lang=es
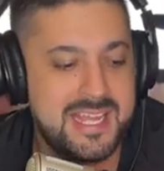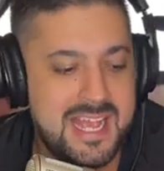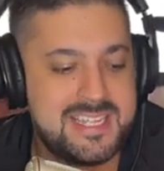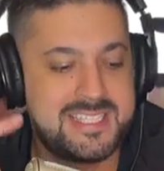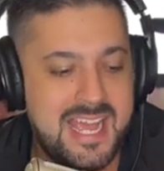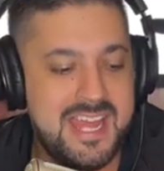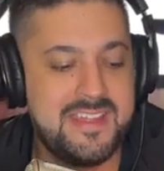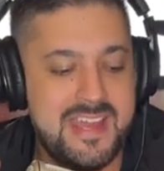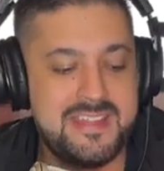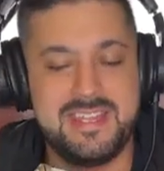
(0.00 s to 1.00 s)
que se
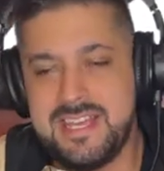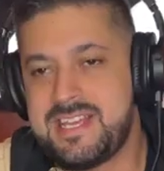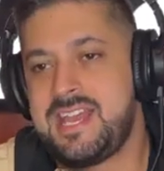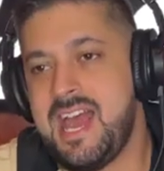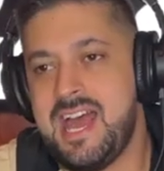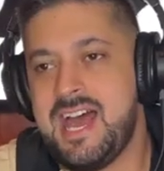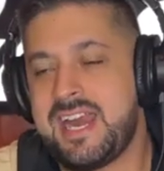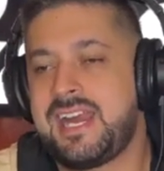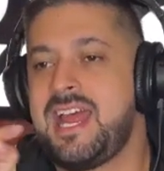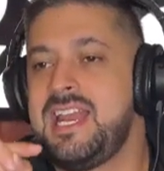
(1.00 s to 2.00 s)

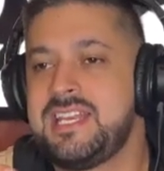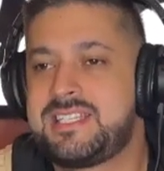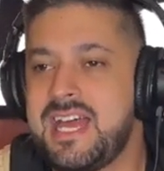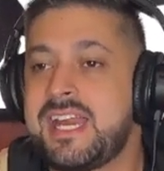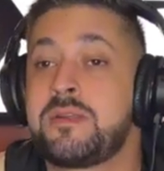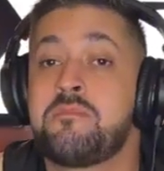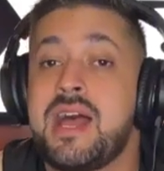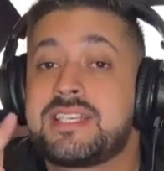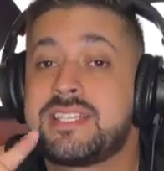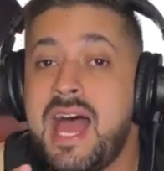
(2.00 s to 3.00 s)
dedica a realizar
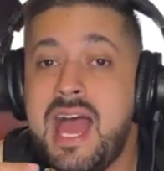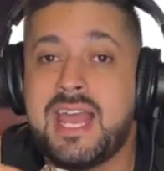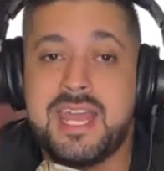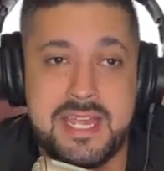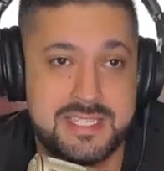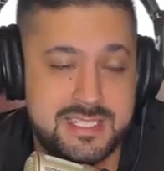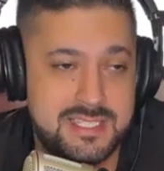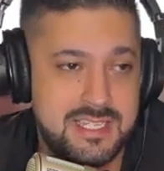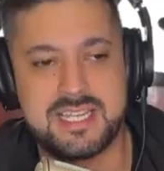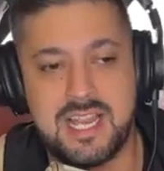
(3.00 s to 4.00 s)

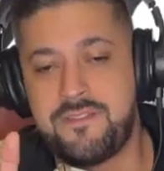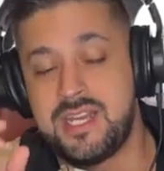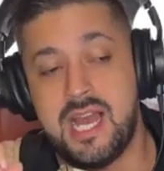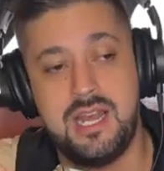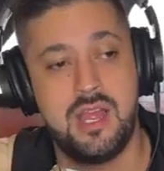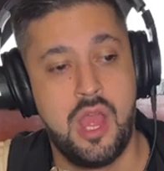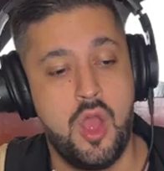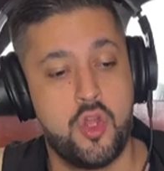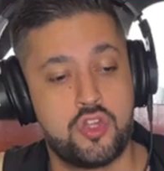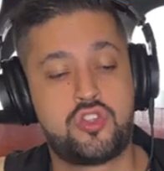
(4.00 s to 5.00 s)
masajes, que si al final
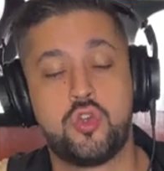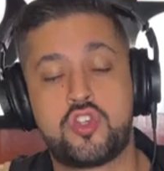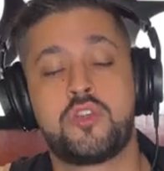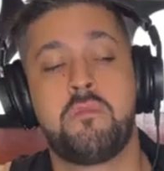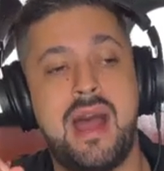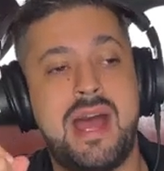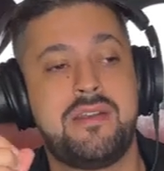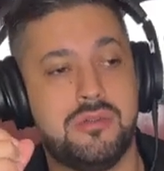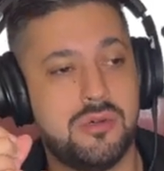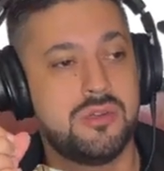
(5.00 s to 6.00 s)
sus
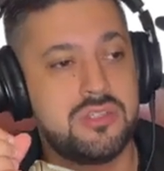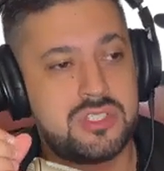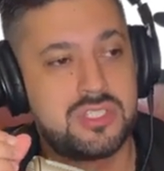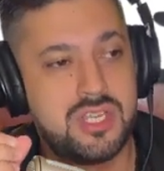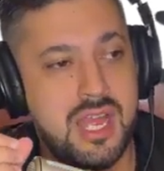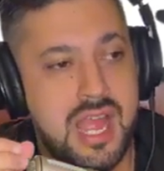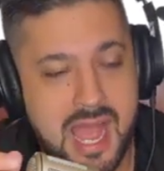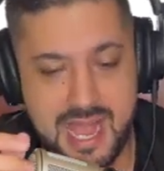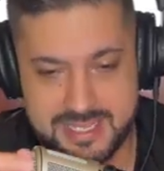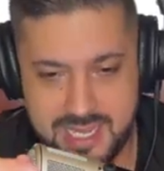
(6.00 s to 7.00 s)
manos
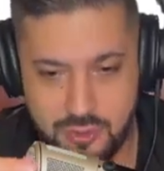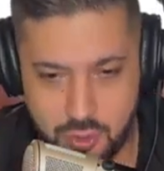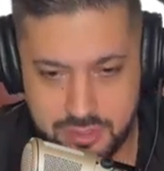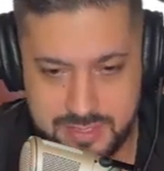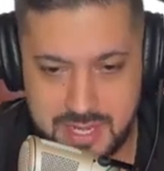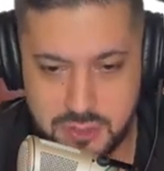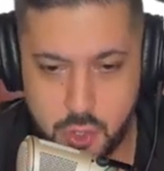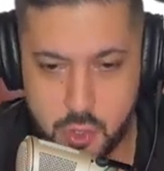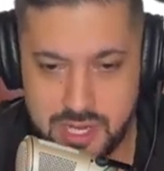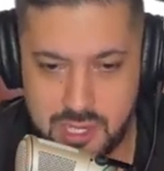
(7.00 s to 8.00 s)
hacen
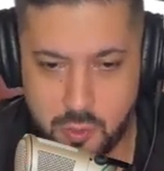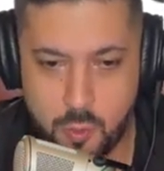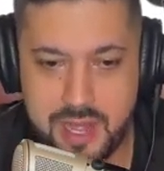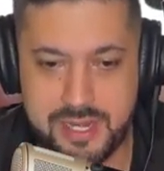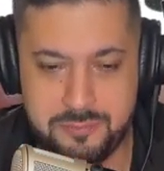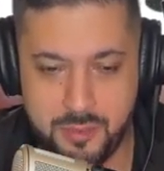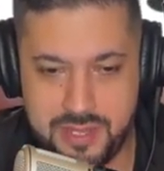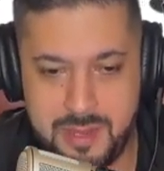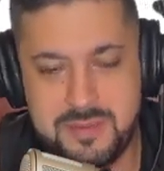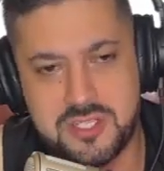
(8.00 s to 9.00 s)
contacto con el cuerpo
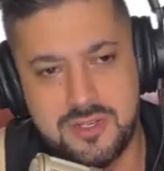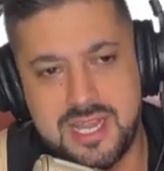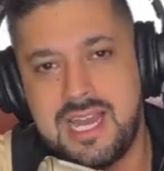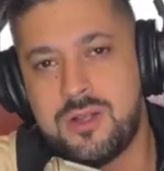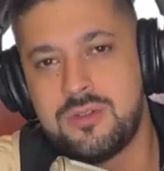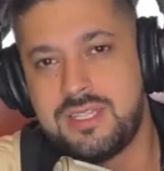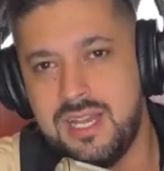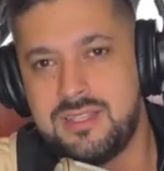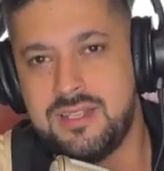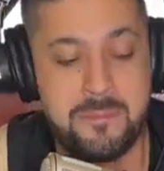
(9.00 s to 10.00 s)
de la persona que la
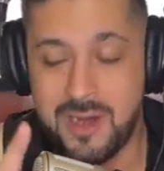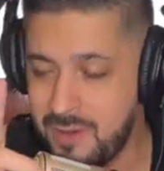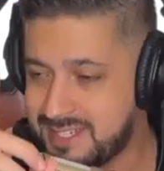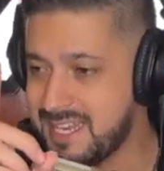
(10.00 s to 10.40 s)
contrata. Pero